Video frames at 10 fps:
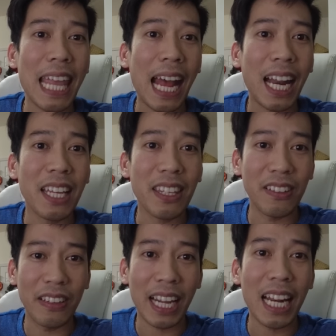nhà lá
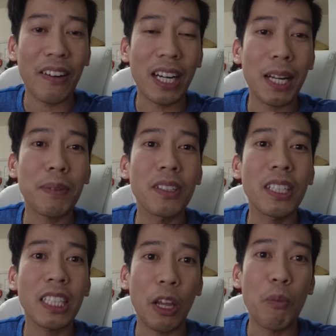vườn hay là gọi là đám
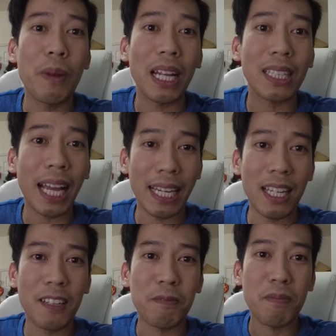cưới kiểu miền Tây
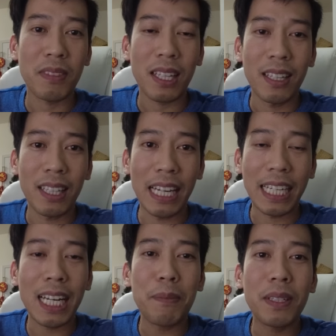đó thì
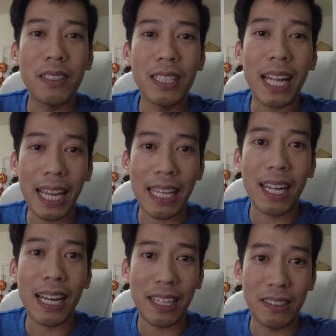cái đám cưới này
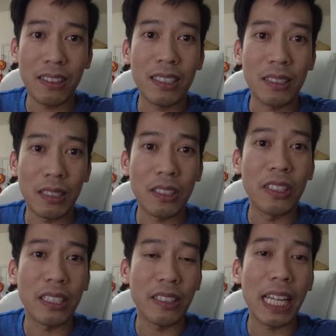á, là được người,
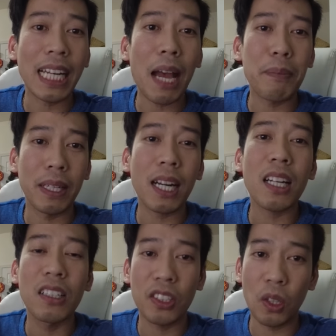người người Việt Nam mình rất
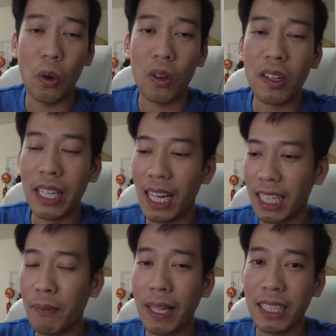là ưa chuộng có nghĩa là
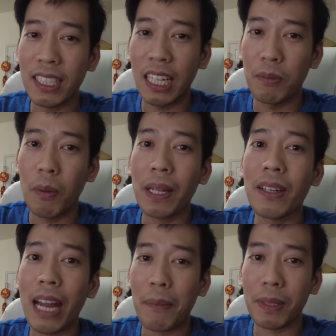các bạn sẽ dựng một cái
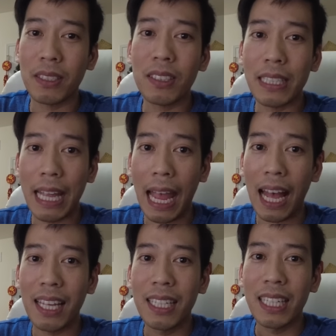rạp ở trước
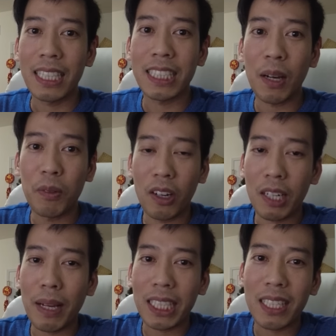nhà xong rồi
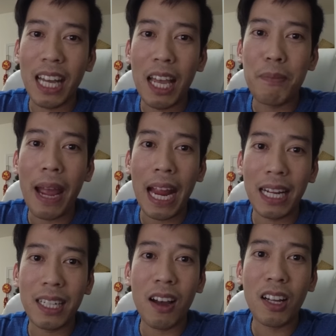các bạn sẽ để
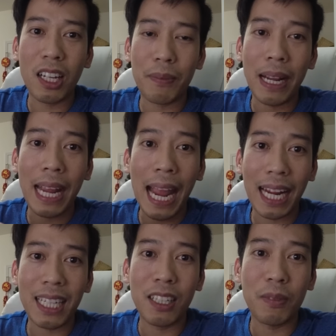bàn ở đó rồi bàn
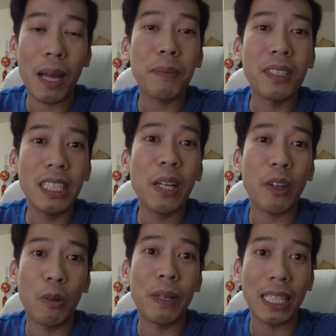ăn không đám cưới theo
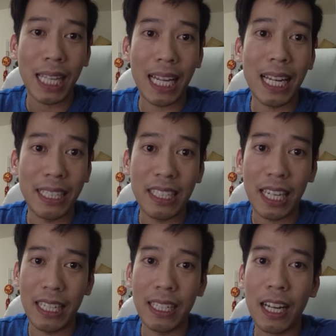kiểu miền Tây là như
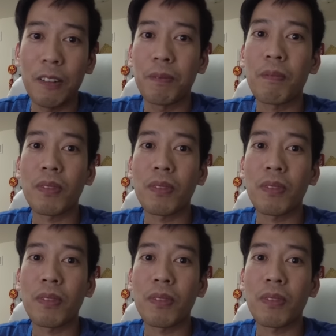vậy không